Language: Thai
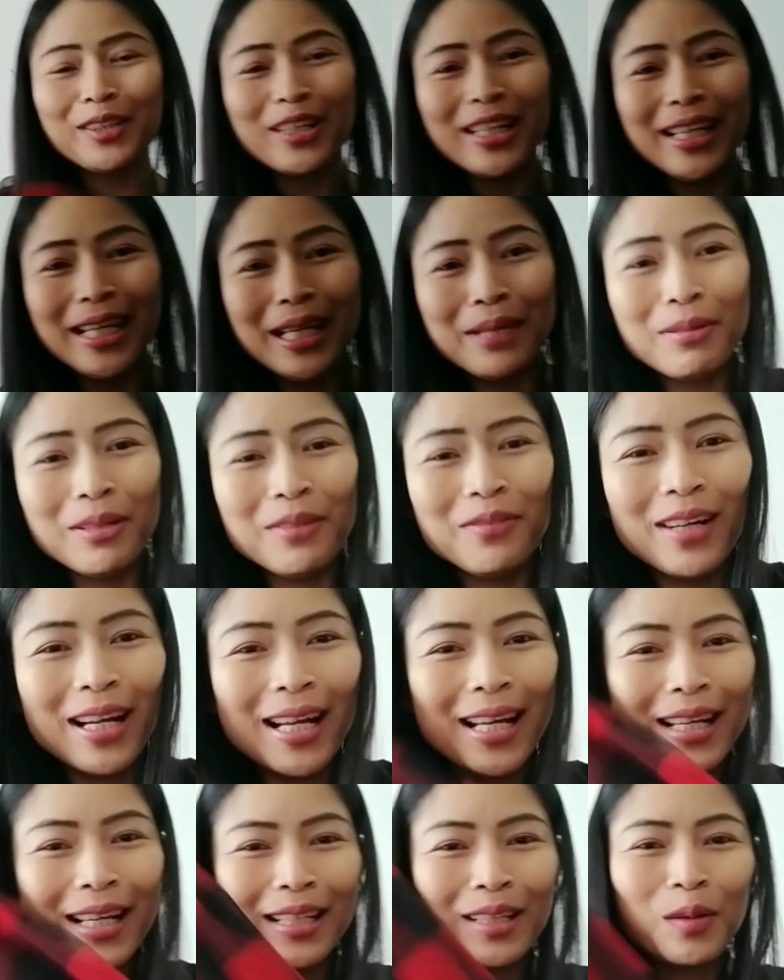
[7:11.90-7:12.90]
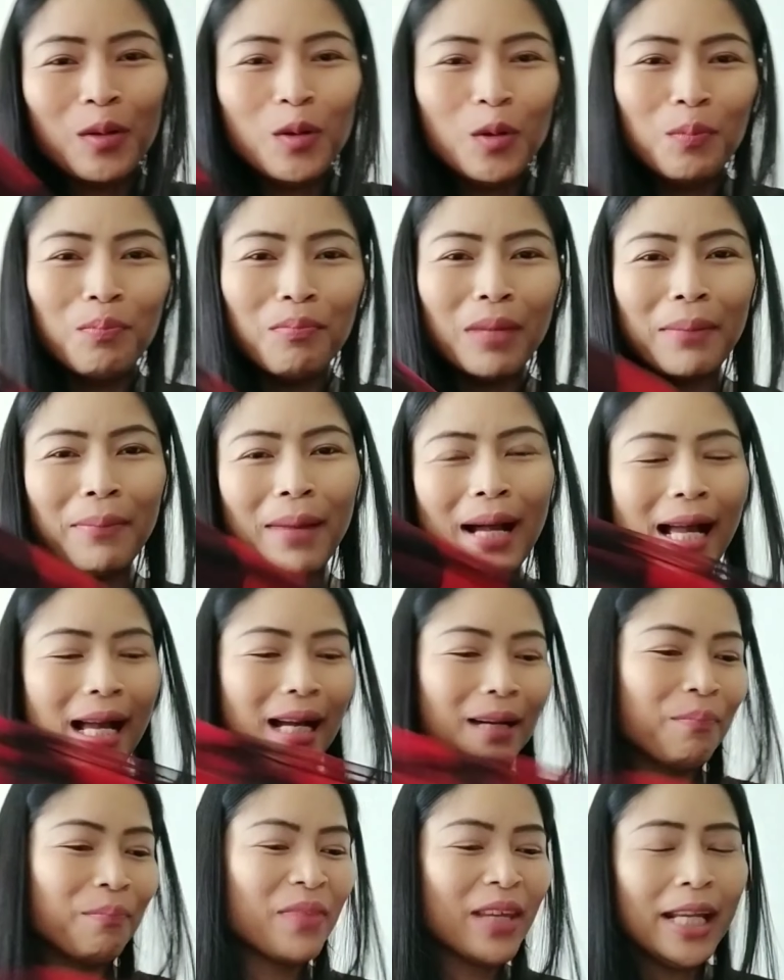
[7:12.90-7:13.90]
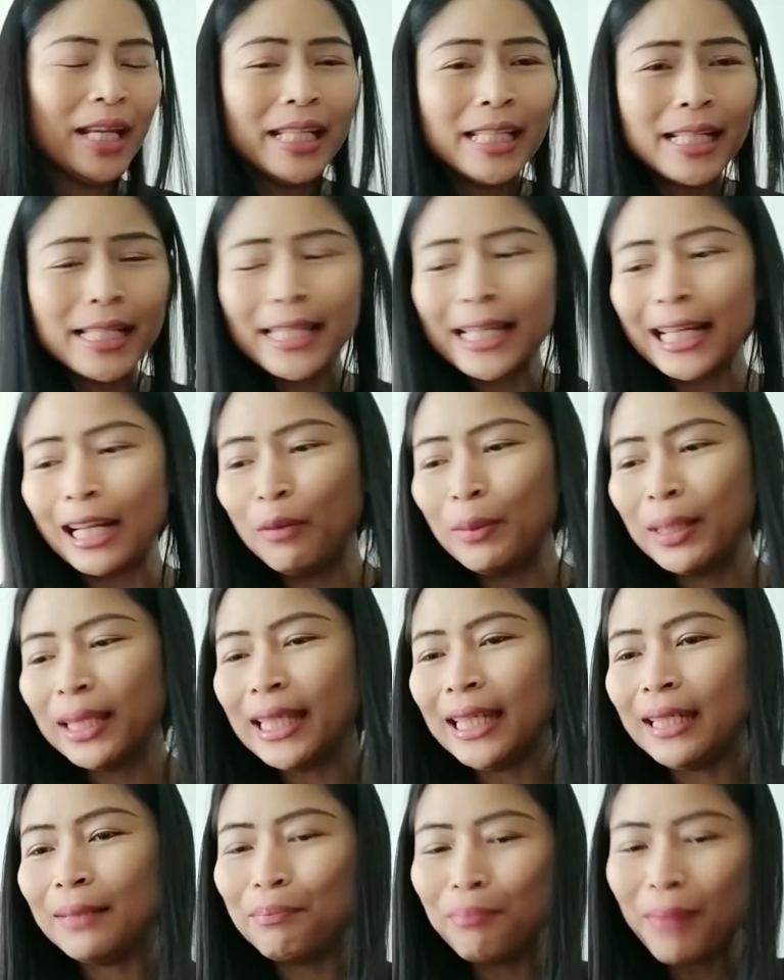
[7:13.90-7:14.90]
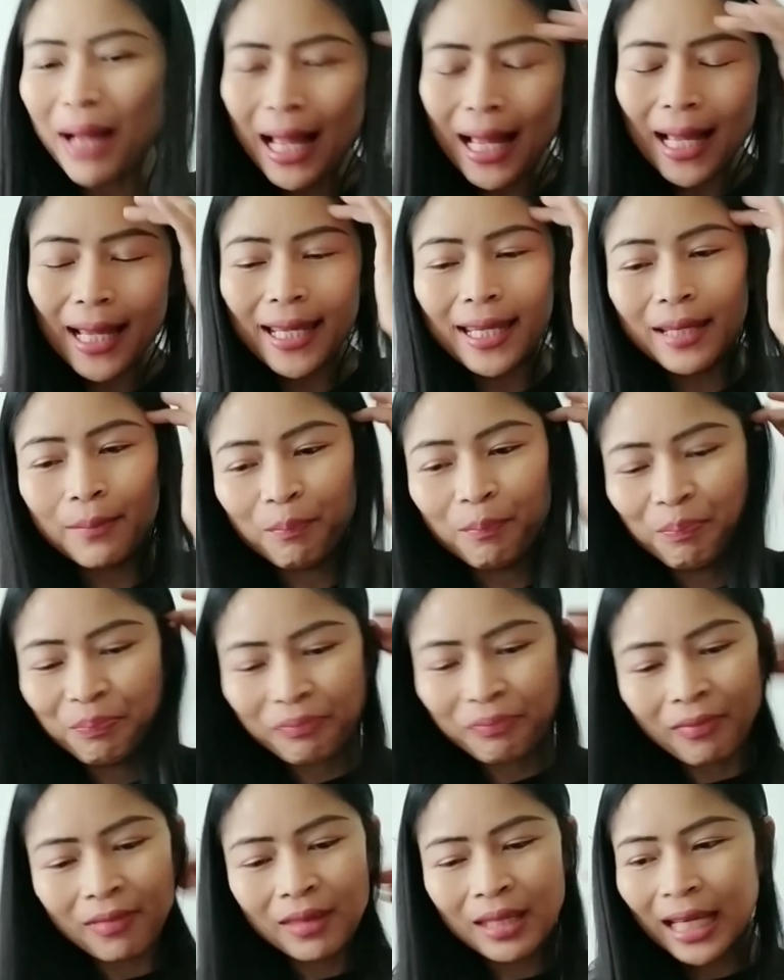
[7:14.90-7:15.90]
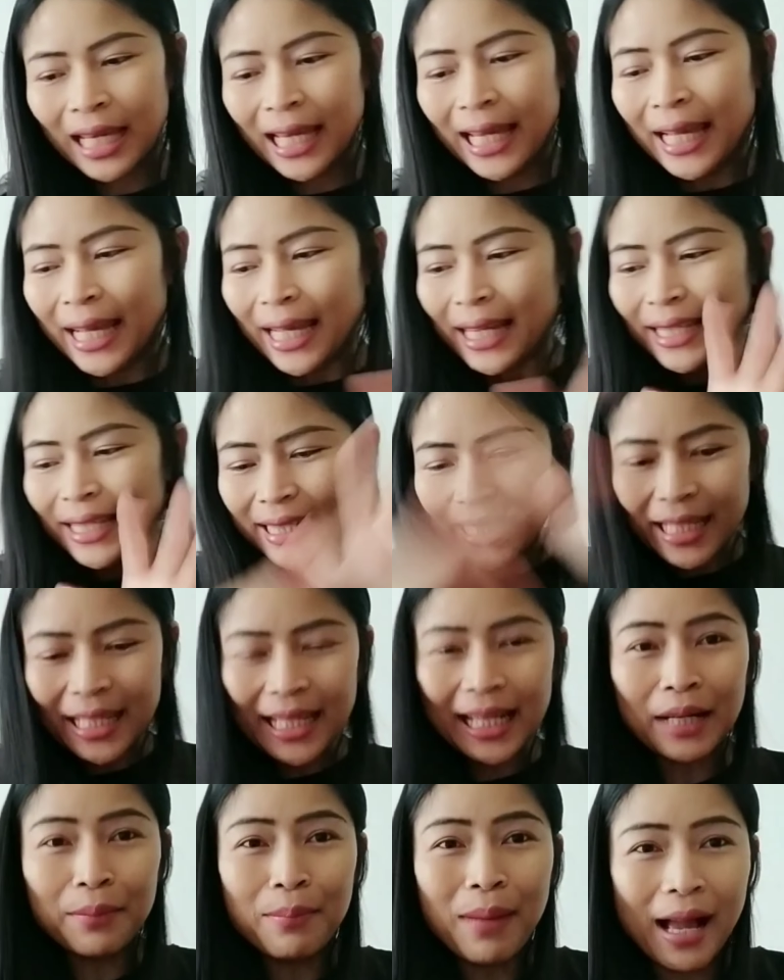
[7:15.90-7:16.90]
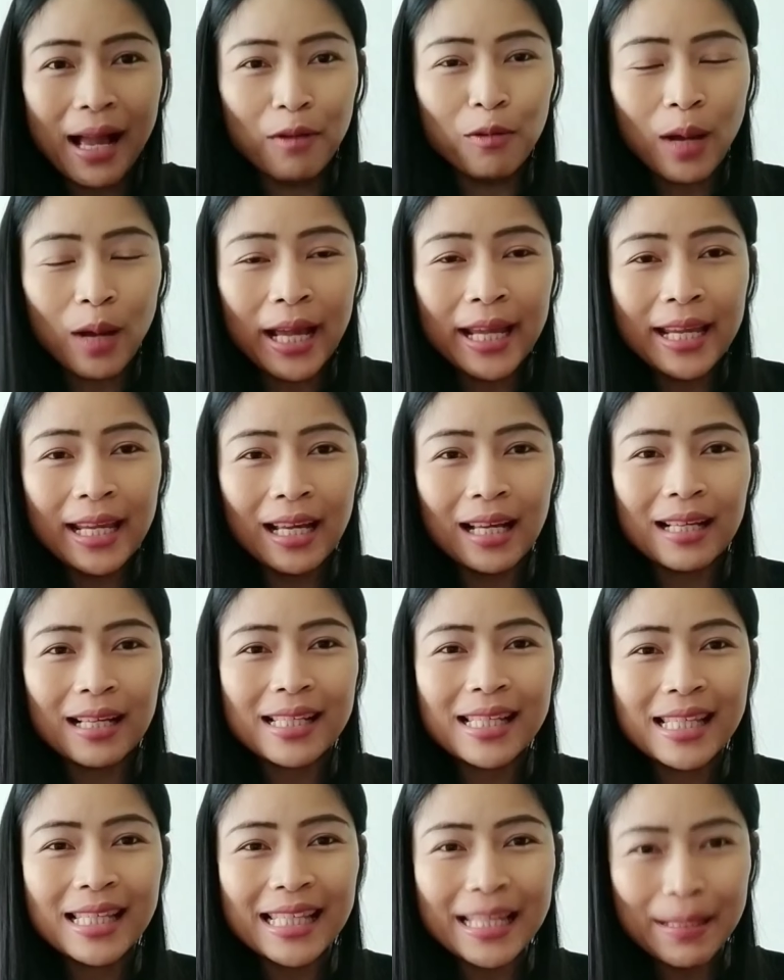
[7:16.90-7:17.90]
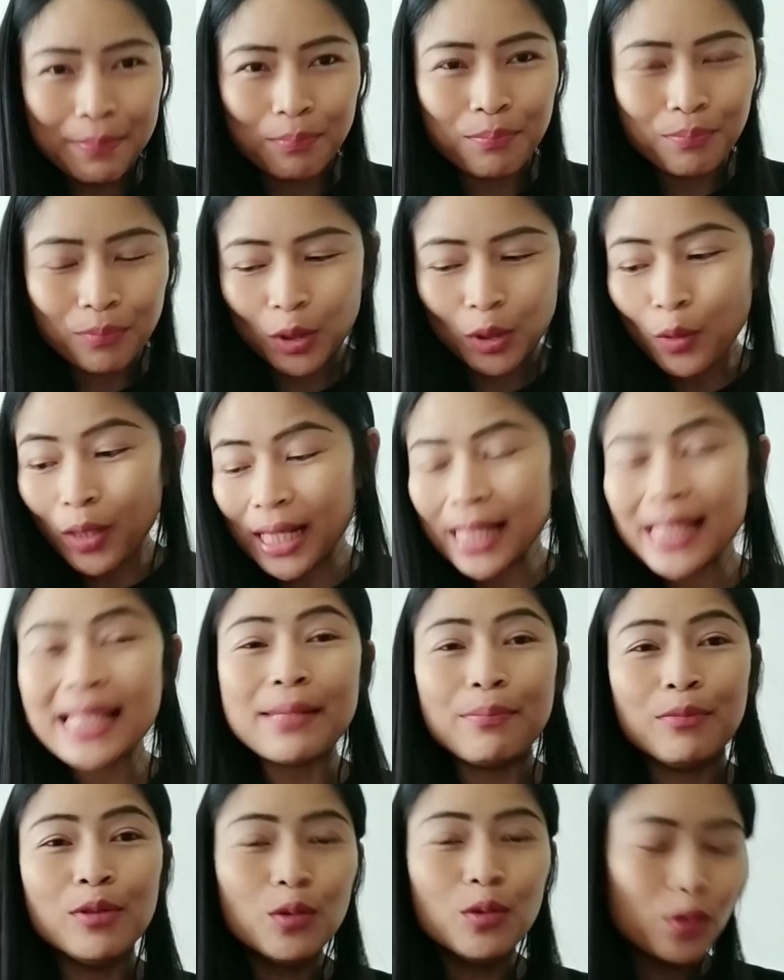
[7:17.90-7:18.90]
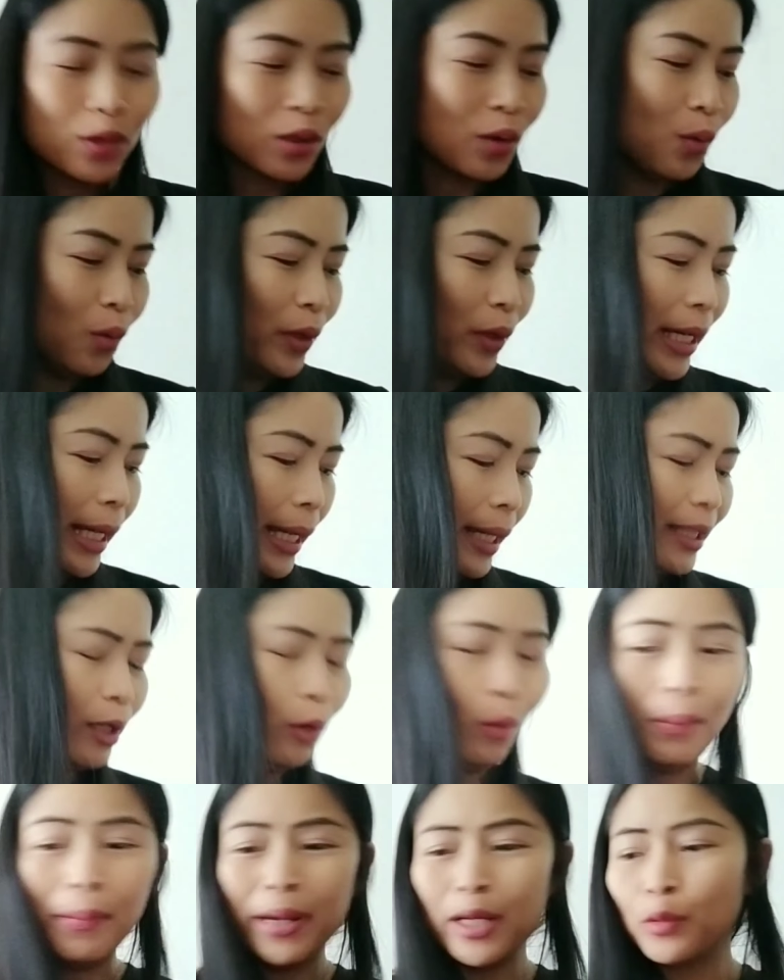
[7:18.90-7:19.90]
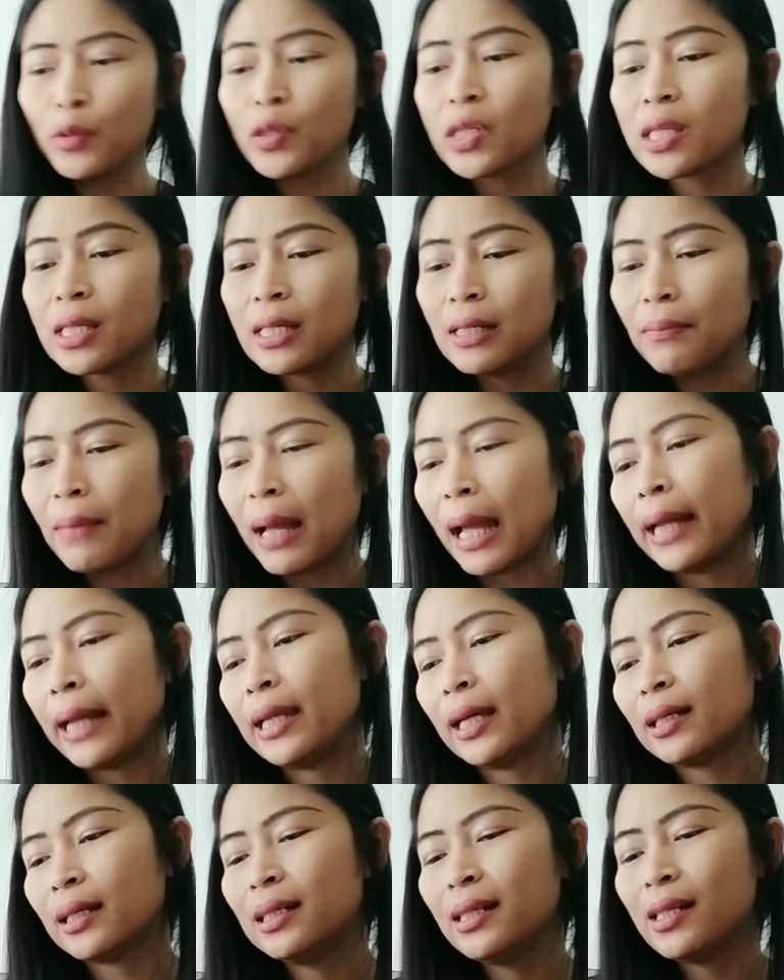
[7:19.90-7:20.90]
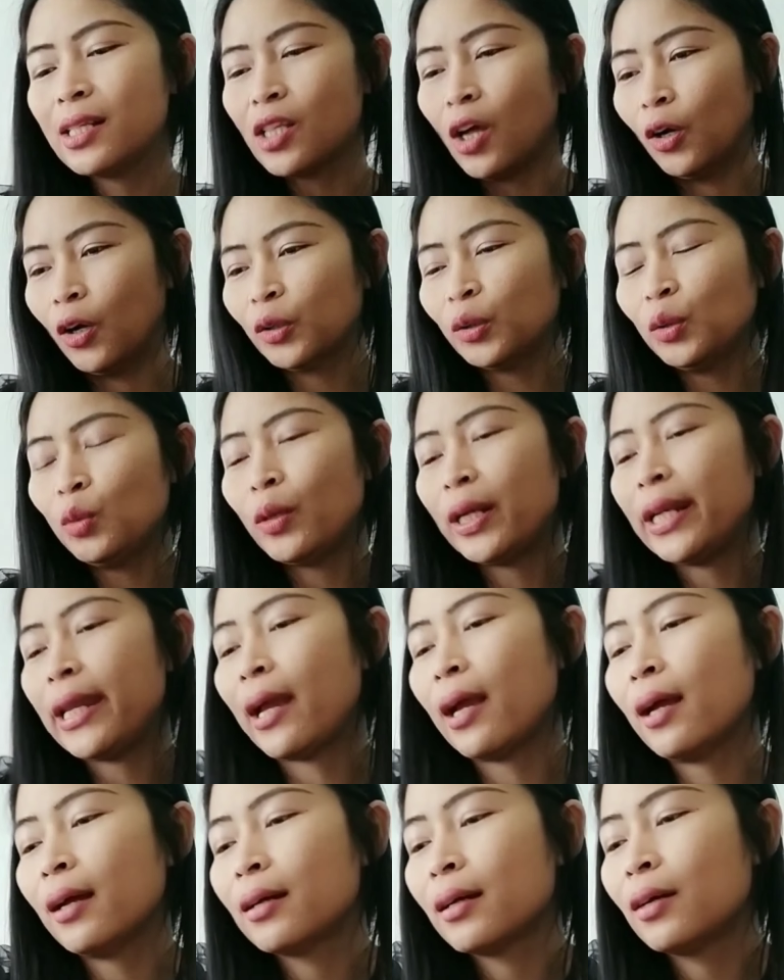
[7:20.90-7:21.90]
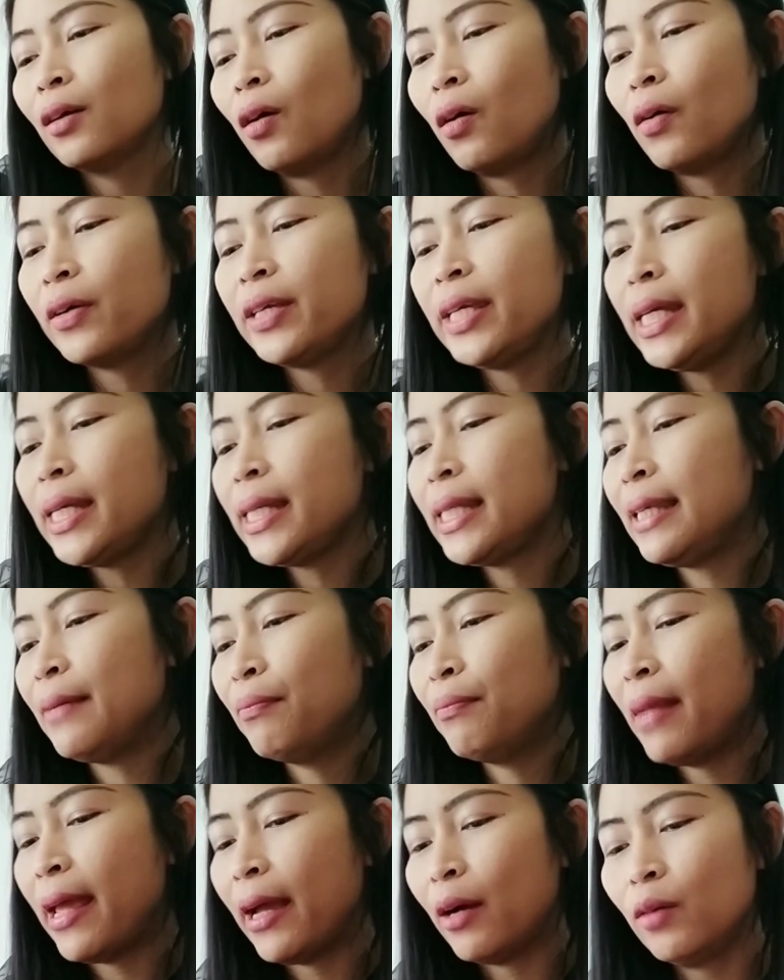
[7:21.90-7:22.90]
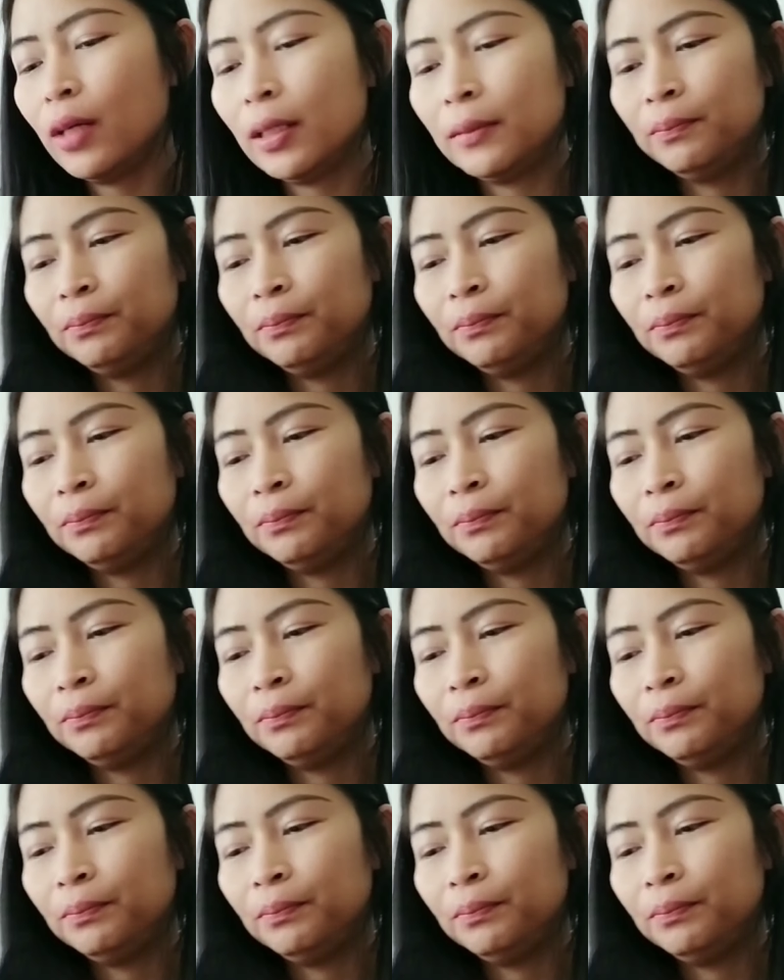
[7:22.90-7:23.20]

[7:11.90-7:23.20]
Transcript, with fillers: ตัวนี้แบบว่าคุ้มมากๆ จริง ๆ แล้วมันติดป้ายที่กระบะไว้อ่ะสิบตัวละสิบยูโร นะคะ แต่ว่าไม่นุชซื้อมาเนี่ยคือสองตัวเนี้ย ก็ยี่สิบแล้วอ่ะ